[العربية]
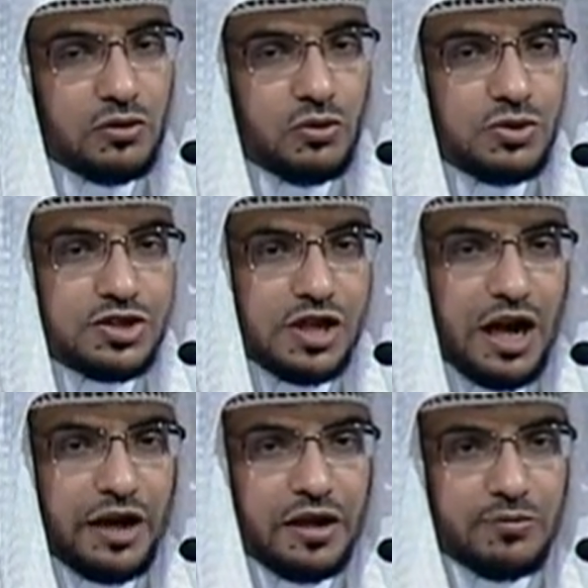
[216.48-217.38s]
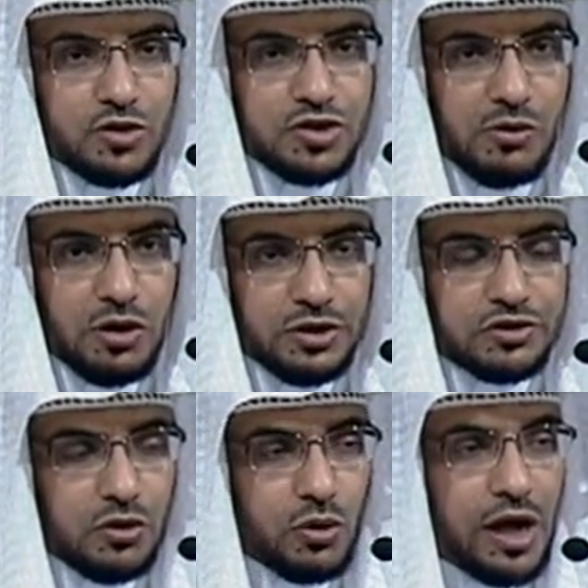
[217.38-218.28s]
أنزل على موسى وهو
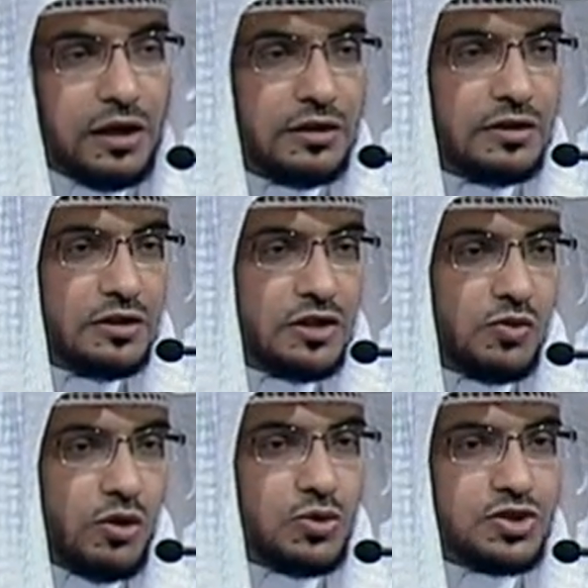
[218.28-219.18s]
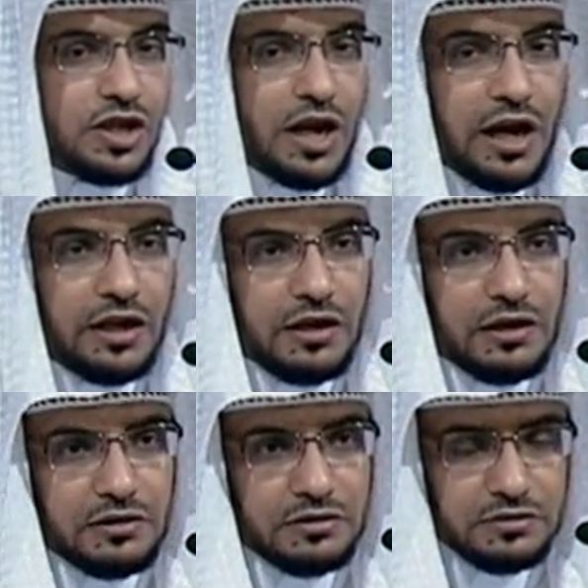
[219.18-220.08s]
التوراة وأنزل
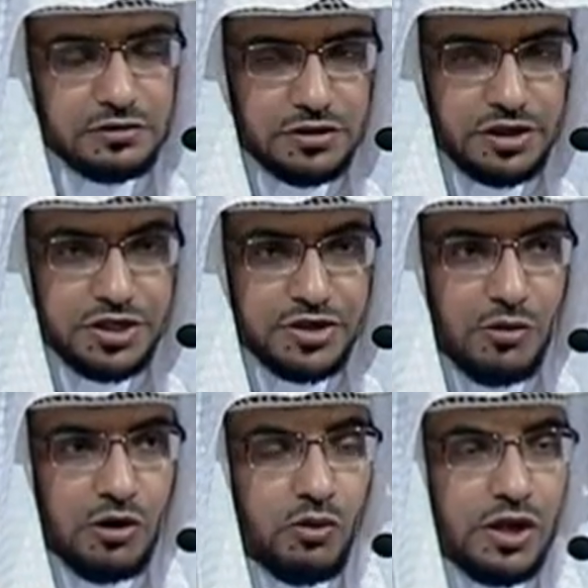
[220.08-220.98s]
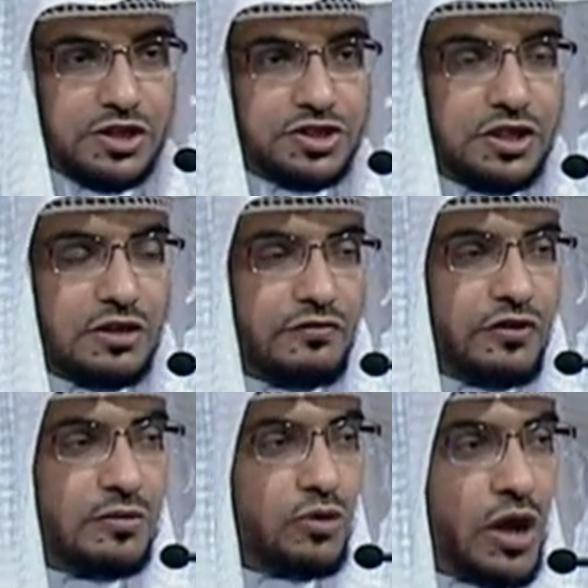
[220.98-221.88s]
على عيسى وهو الإنجيل
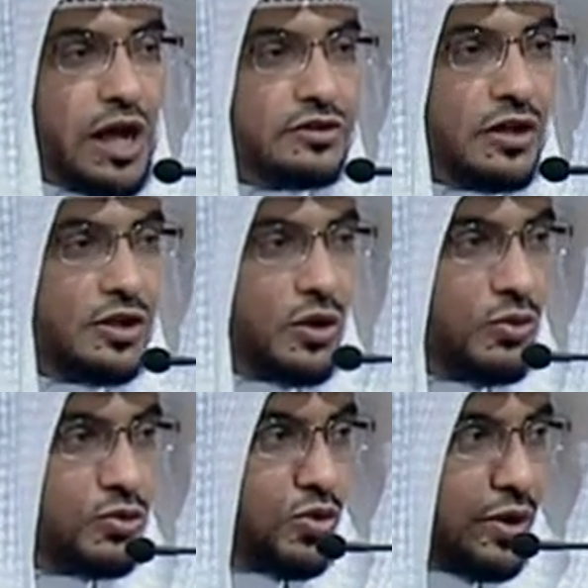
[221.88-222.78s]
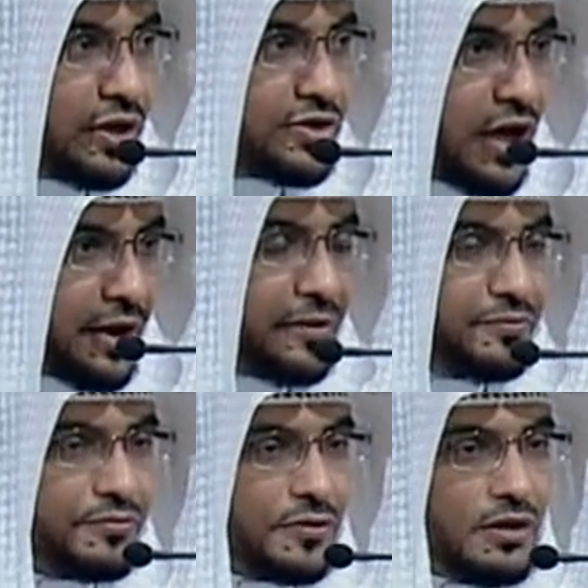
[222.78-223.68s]
فالمراد اليهود والنصارى
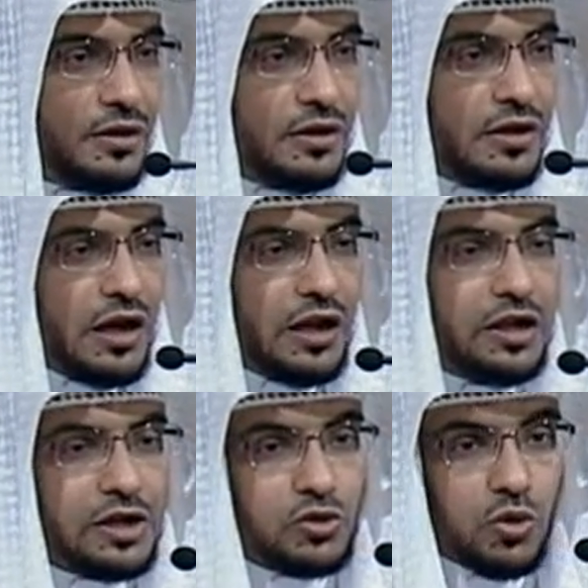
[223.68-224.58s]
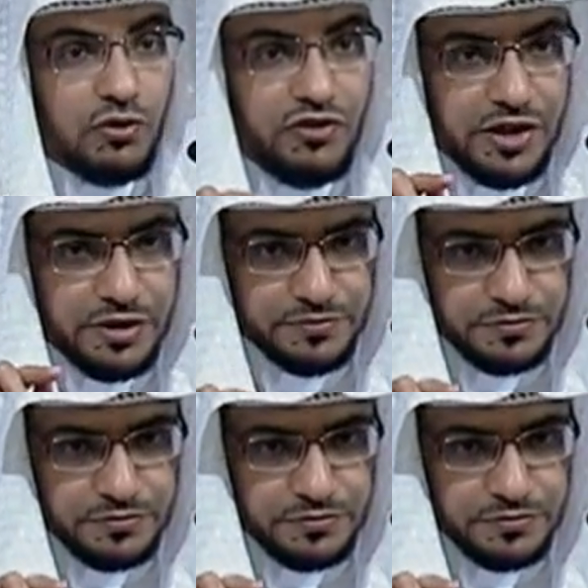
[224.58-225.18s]
هل يدخل فيه